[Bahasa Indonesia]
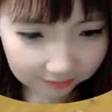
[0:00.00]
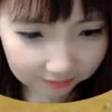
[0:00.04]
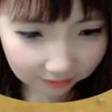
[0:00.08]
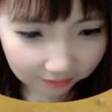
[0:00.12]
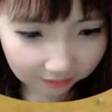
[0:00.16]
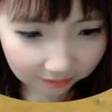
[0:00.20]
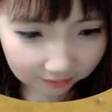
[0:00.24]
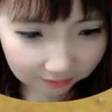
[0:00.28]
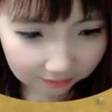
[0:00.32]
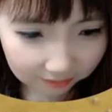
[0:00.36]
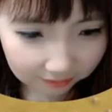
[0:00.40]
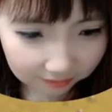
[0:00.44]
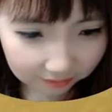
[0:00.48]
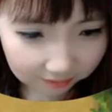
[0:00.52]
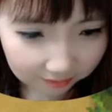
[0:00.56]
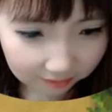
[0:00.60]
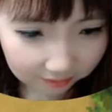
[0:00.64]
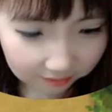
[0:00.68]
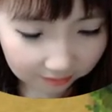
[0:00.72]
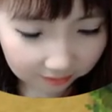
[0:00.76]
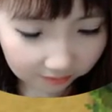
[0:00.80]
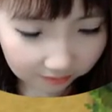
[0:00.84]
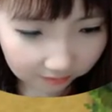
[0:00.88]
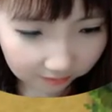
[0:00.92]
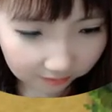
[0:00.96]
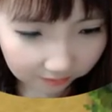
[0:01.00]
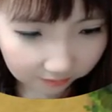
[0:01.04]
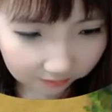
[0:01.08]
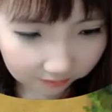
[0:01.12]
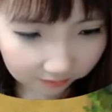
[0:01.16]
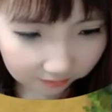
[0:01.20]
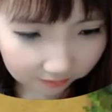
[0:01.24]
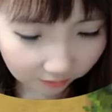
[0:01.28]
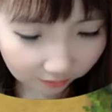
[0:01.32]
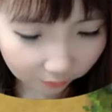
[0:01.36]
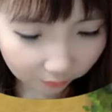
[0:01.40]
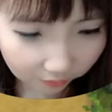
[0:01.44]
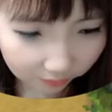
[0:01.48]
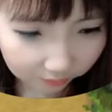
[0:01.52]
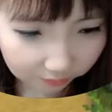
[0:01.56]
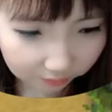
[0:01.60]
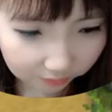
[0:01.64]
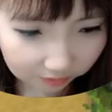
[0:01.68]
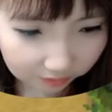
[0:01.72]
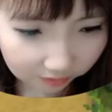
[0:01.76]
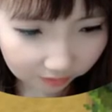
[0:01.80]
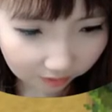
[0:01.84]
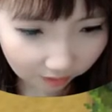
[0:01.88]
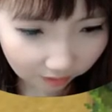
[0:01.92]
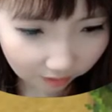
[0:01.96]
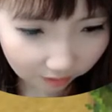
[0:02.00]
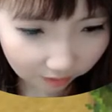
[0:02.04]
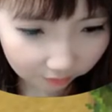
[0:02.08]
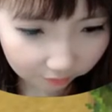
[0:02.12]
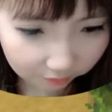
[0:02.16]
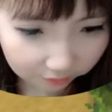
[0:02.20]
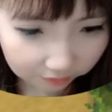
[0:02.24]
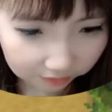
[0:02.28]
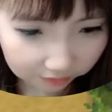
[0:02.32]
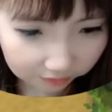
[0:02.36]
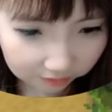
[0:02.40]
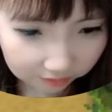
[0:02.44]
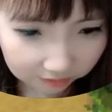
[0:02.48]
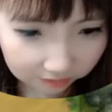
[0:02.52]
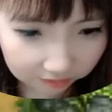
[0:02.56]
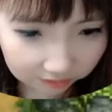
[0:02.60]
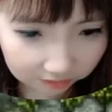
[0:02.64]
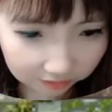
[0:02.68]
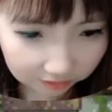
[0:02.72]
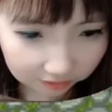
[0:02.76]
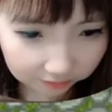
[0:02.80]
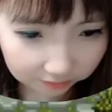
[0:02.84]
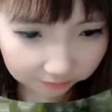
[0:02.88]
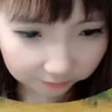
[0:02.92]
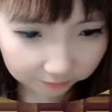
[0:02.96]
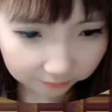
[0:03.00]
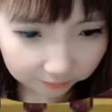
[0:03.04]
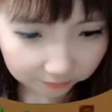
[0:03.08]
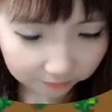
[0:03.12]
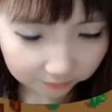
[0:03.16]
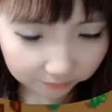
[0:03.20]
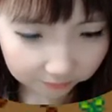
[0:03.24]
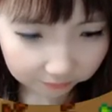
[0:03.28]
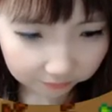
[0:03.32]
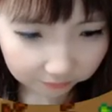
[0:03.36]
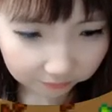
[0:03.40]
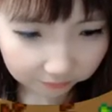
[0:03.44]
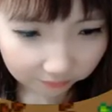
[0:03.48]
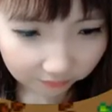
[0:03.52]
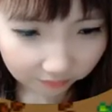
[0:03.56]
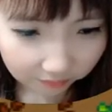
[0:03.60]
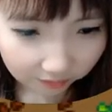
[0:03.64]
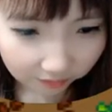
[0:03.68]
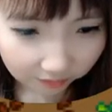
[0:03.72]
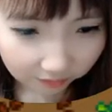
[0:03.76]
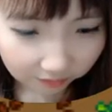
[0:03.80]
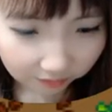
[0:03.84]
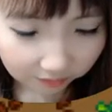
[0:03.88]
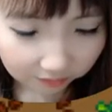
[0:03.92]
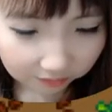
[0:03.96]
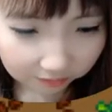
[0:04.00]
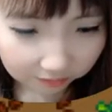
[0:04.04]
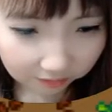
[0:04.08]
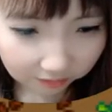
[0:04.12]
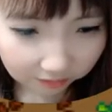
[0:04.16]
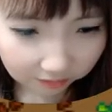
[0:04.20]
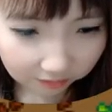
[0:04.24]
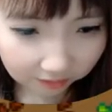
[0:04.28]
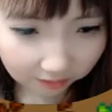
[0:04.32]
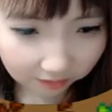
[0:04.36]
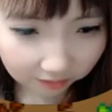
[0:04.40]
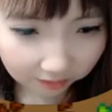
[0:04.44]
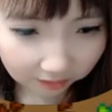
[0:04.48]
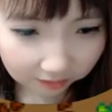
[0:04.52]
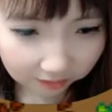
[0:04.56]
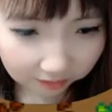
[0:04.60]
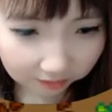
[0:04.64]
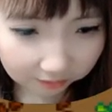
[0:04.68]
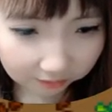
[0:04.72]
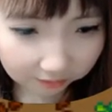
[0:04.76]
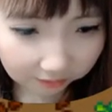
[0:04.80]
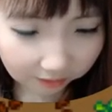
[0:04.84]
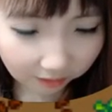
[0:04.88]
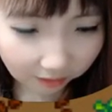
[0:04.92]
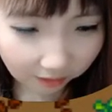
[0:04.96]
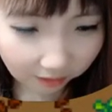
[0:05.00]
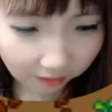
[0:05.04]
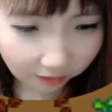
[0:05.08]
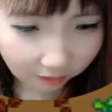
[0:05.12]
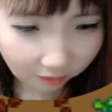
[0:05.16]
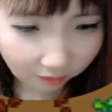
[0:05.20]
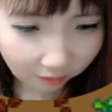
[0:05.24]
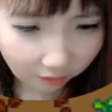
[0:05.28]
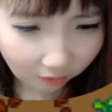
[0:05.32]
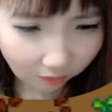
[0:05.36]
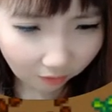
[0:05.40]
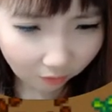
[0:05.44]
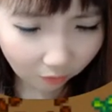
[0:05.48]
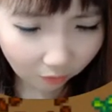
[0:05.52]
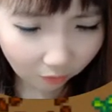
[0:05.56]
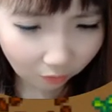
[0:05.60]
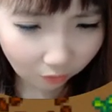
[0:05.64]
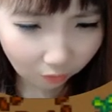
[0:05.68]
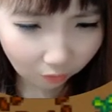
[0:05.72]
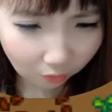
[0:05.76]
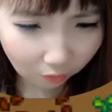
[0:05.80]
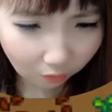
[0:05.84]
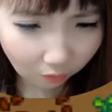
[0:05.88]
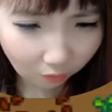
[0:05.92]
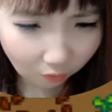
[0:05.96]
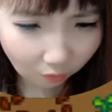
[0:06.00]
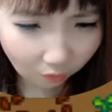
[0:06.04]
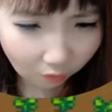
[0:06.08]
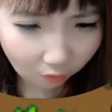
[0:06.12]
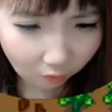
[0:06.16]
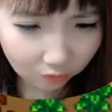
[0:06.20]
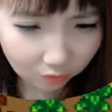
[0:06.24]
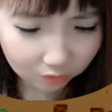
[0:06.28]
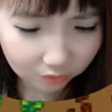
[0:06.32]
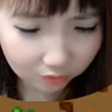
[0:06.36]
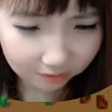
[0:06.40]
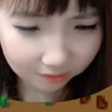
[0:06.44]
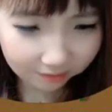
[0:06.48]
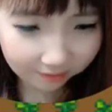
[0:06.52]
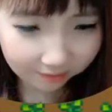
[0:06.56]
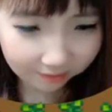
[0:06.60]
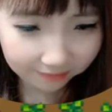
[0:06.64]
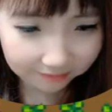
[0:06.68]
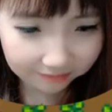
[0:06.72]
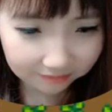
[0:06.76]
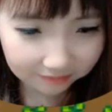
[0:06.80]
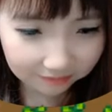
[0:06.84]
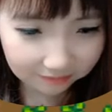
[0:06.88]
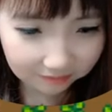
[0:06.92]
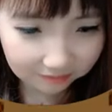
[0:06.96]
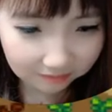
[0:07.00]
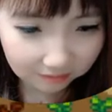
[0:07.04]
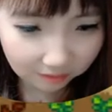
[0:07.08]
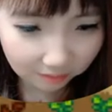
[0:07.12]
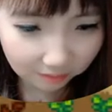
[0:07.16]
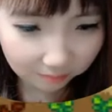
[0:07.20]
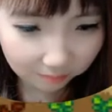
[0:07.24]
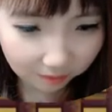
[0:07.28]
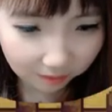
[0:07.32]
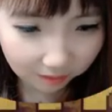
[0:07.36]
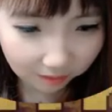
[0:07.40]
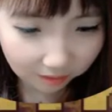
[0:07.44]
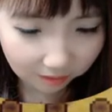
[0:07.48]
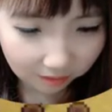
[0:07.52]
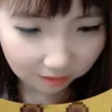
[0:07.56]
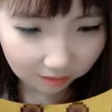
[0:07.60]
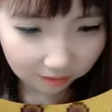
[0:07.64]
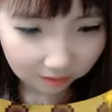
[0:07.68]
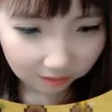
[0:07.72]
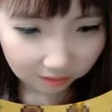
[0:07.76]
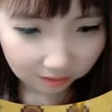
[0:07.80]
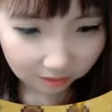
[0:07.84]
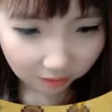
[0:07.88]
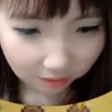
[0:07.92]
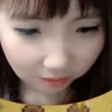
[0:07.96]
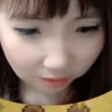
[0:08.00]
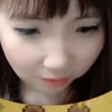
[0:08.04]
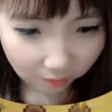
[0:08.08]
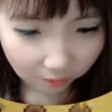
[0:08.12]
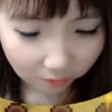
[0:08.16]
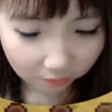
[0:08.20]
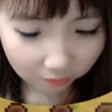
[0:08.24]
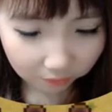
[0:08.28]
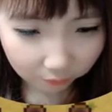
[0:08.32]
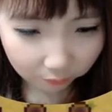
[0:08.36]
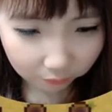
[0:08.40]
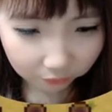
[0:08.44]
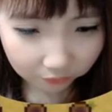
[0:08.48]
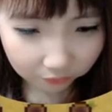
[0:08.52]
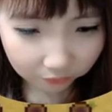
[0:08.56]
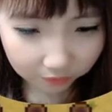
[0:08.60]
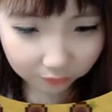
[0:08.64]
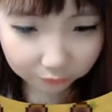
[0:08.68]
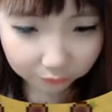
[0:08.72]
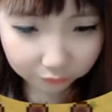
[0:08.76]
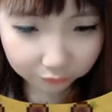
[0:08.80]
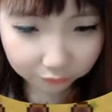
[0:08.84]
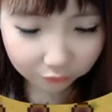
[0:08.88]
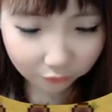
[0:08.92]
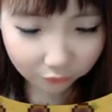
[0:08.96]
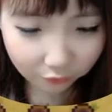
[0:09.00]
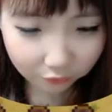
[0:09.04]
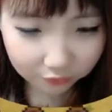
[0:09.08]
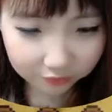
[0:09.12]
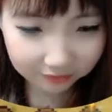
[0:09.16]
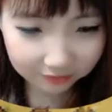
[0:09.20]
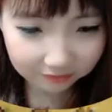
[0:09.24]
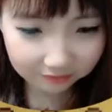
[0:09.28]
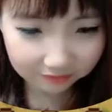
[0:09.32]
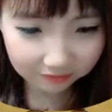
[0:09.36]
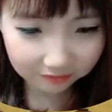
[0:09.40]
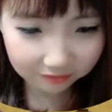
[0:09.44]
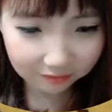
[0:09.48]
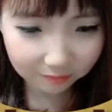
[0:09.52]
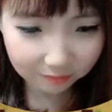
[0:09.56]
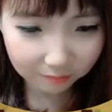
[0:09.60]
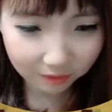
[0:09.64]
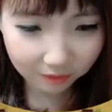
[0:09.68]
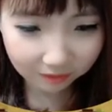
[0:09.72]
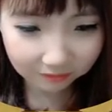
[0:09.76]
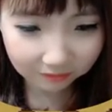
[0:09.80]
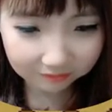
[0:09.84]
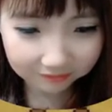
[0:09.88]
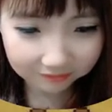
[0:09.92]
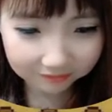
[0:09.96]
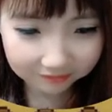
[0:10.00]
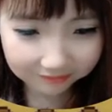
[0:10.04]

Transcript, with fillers: uh, kita udah bisa harvest nih ini ada lake force radish sama Fodil yang kemarin kita